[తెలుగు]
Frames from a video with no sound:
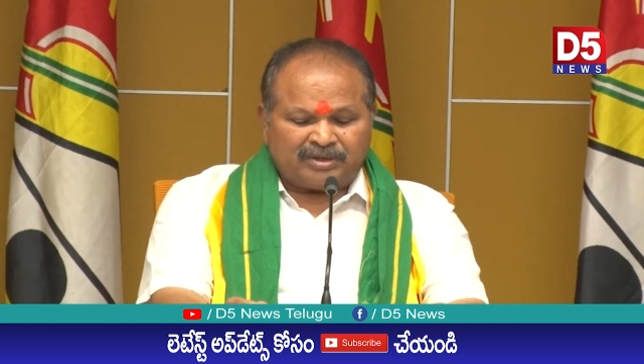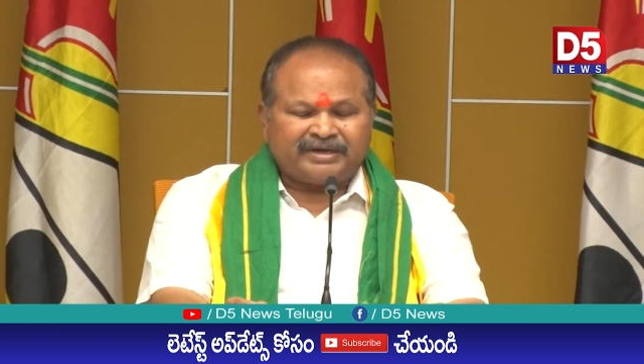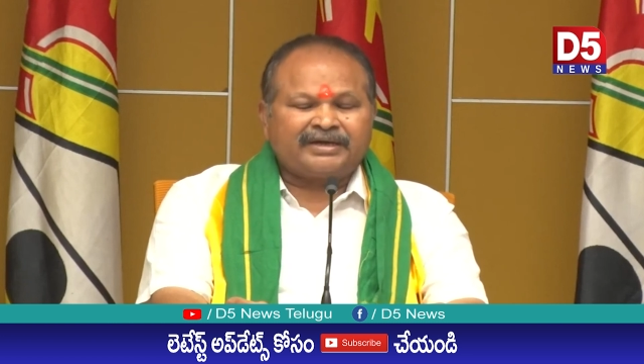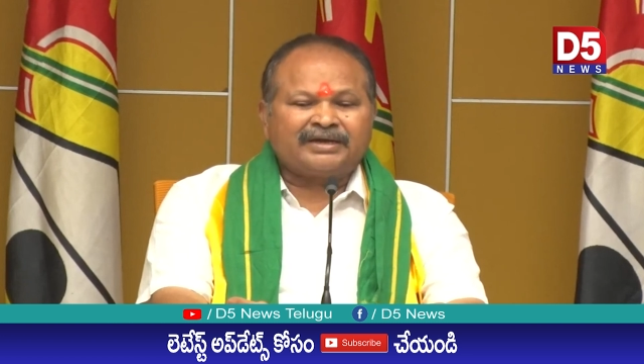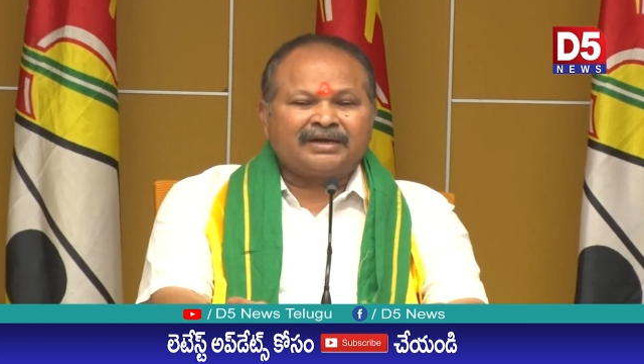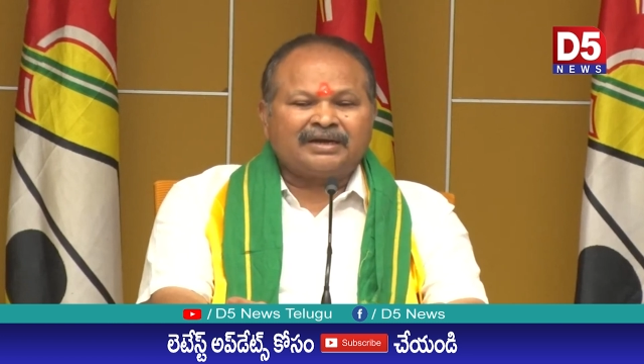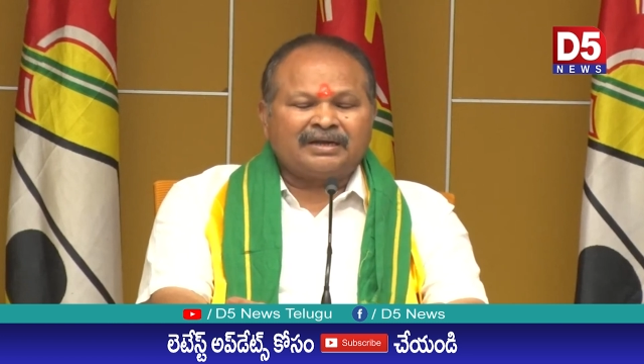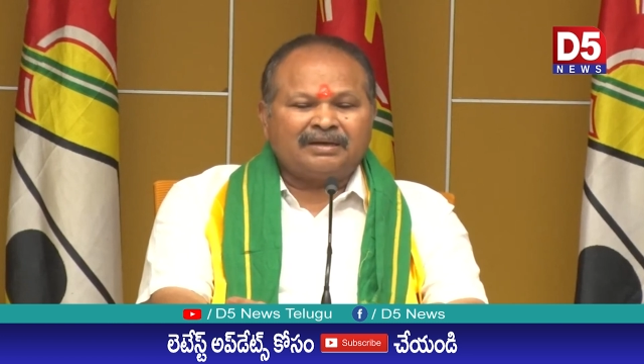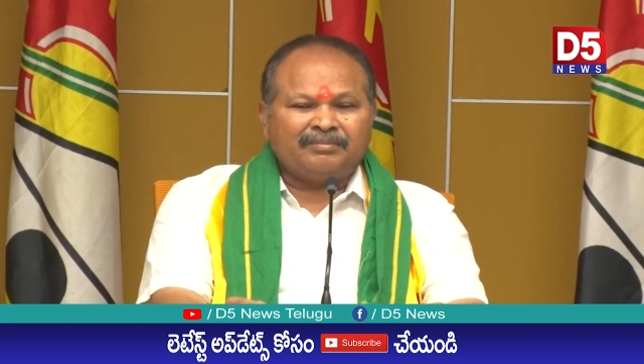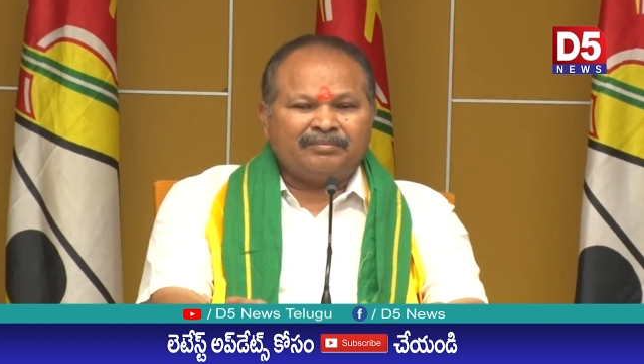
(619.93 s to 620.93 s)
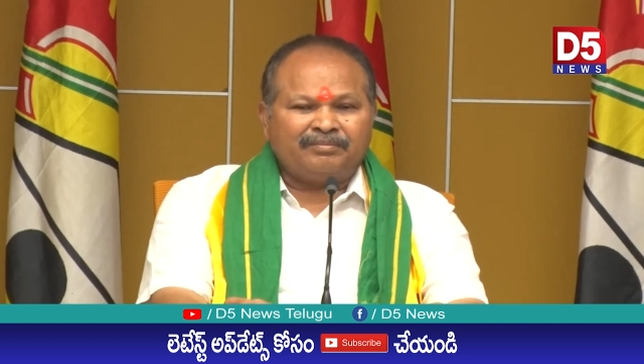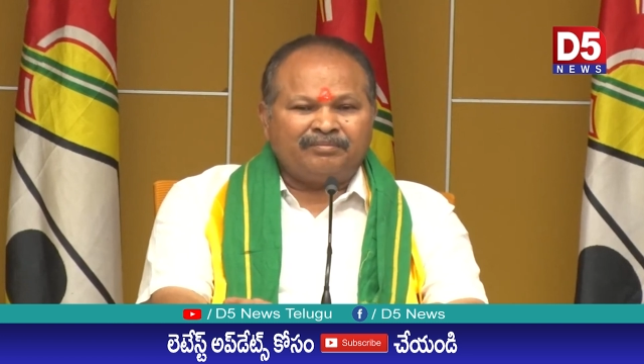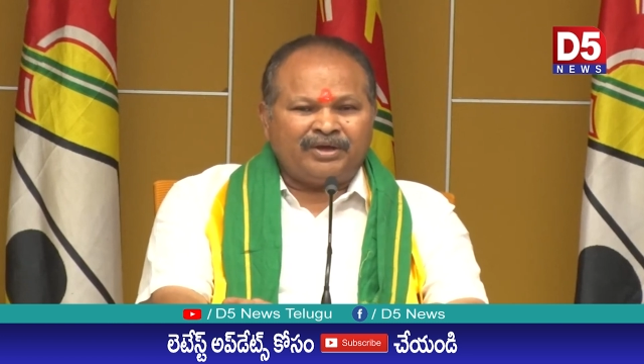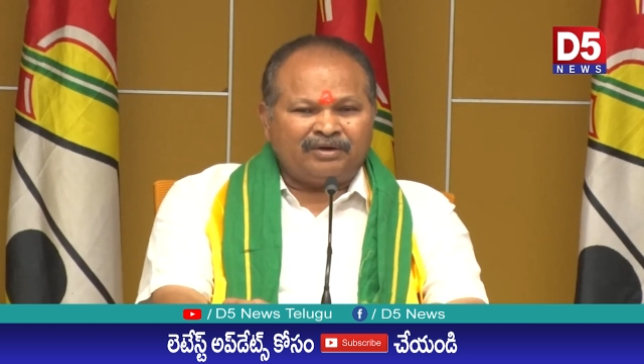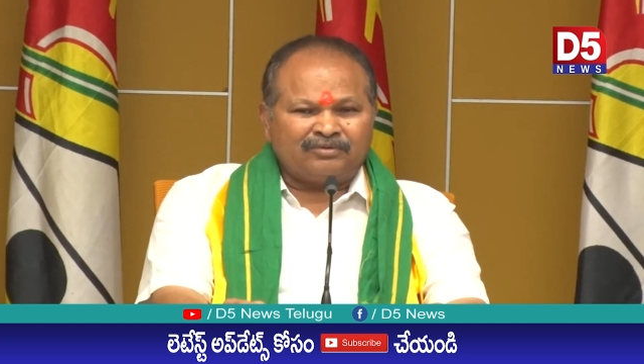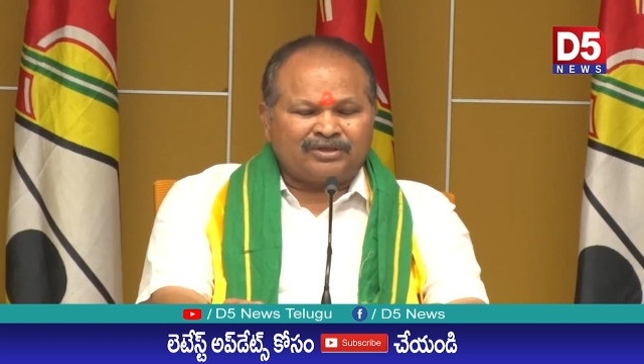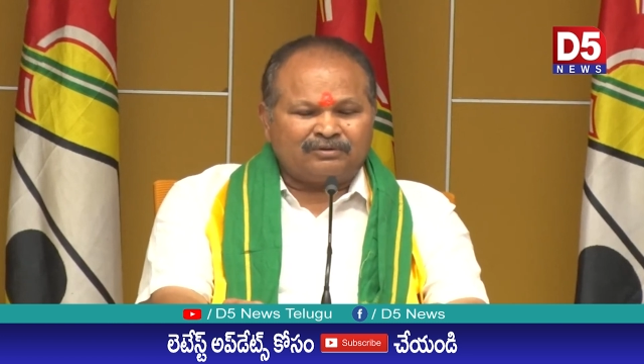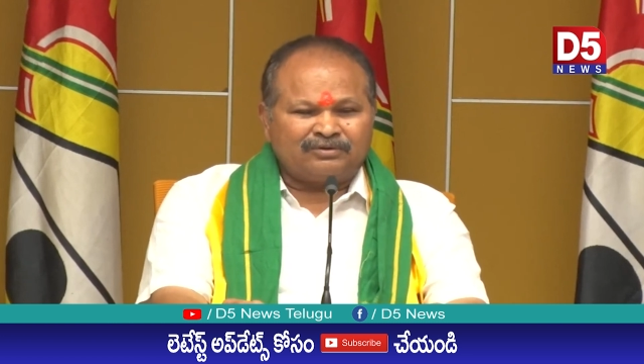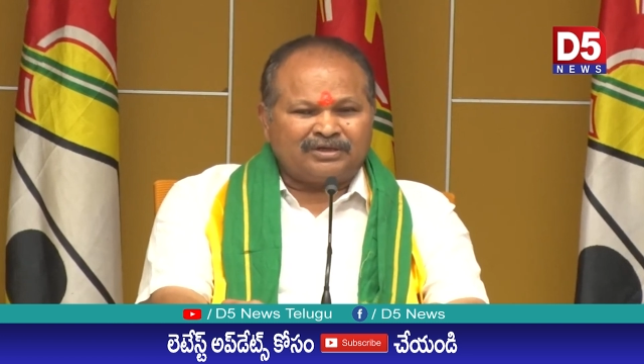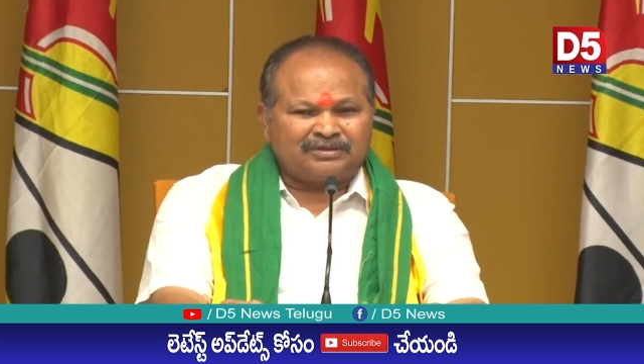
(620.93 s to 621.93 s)
మరి మేము
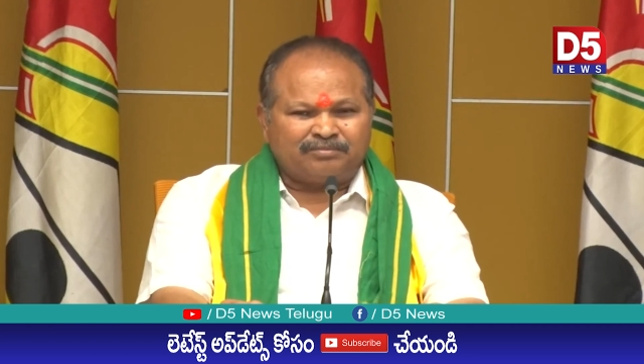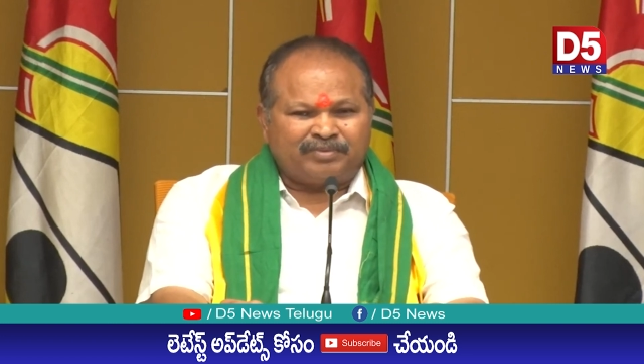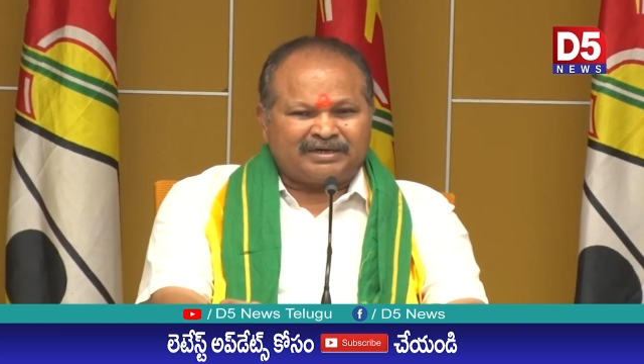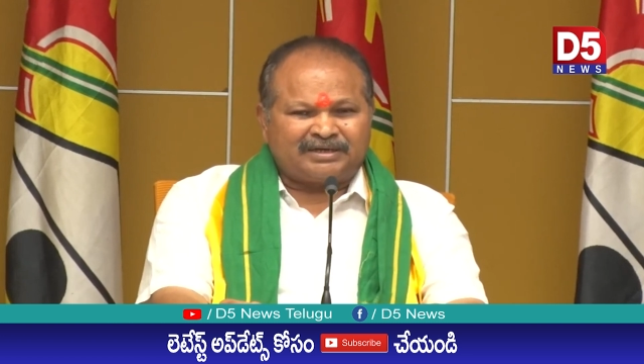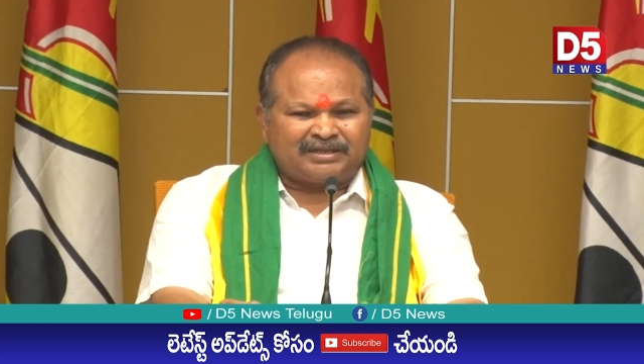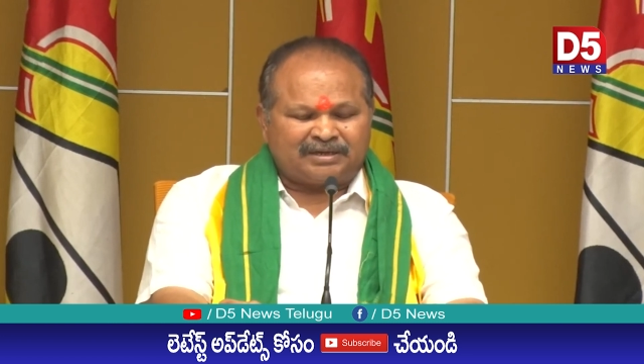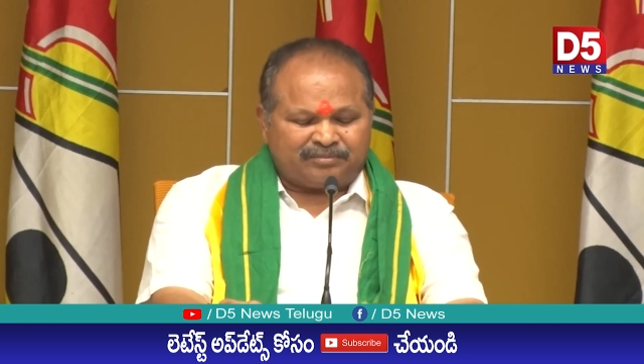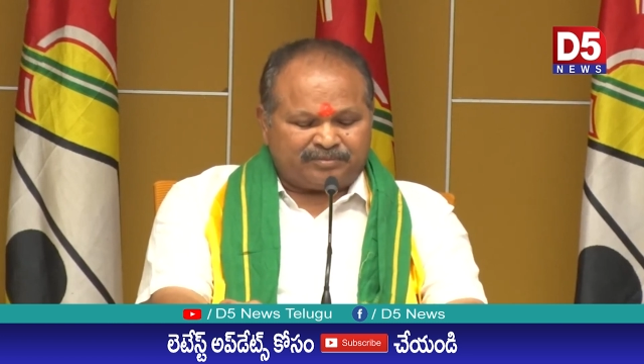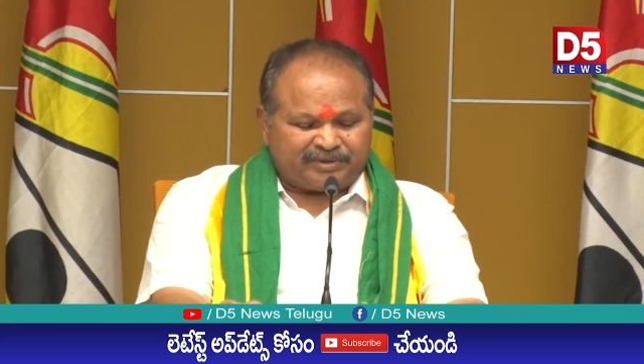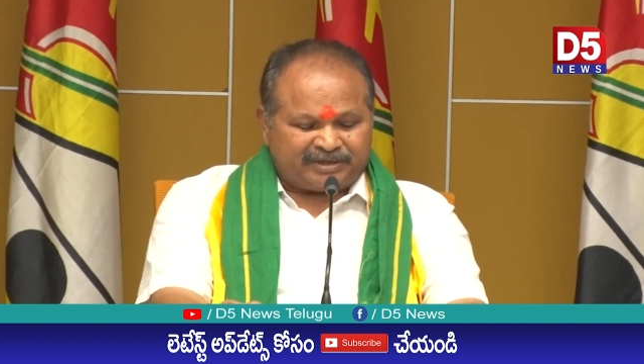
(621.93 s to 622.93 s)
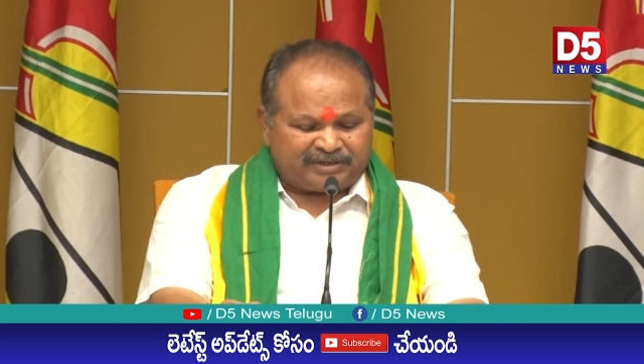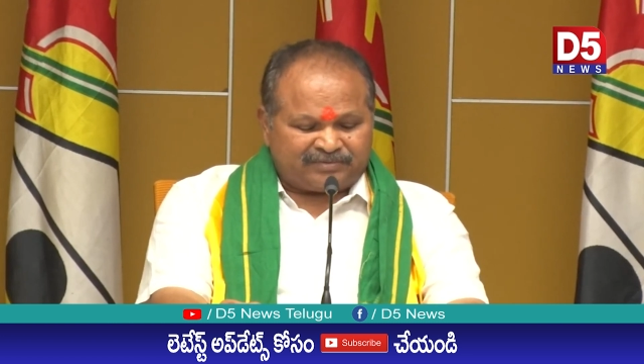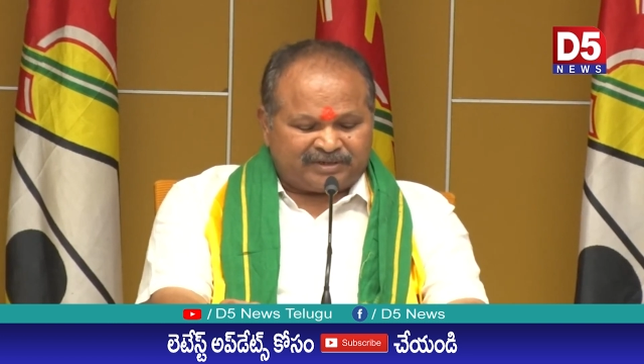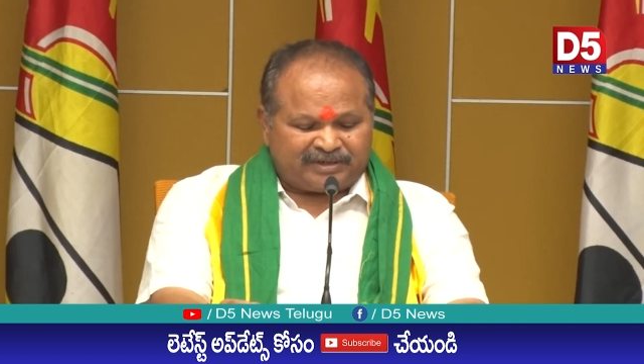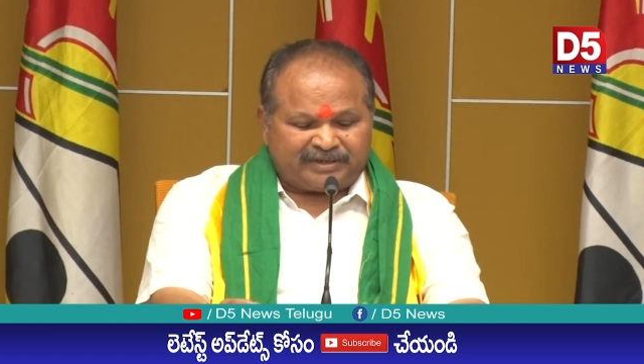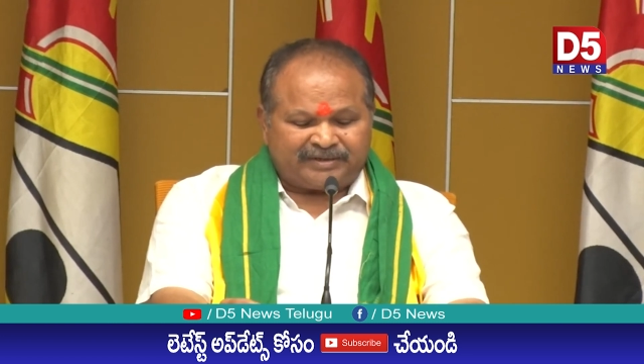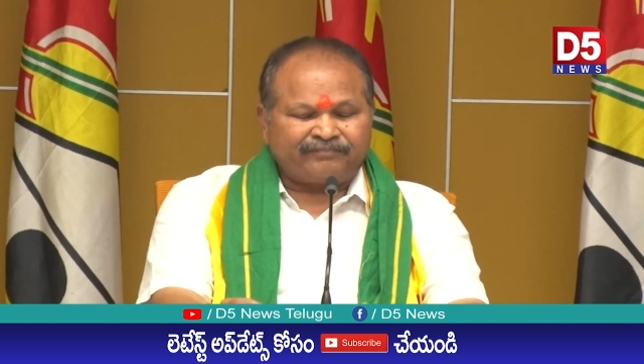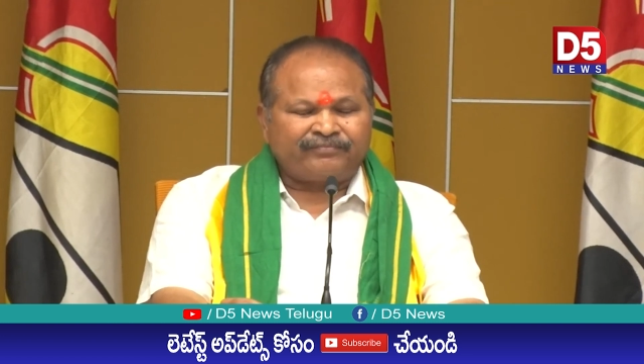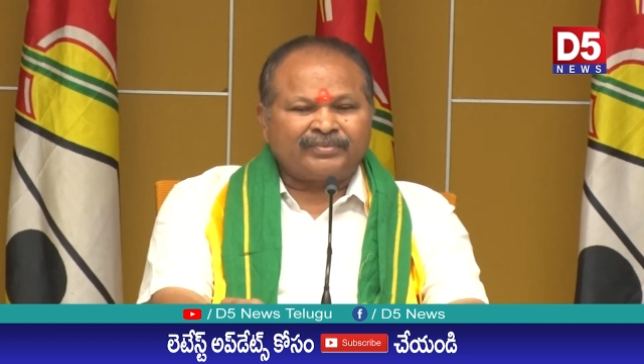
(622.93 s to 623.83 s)
తెలుగుదేశం పార్టీ తరఫున పెట్టేటువంటి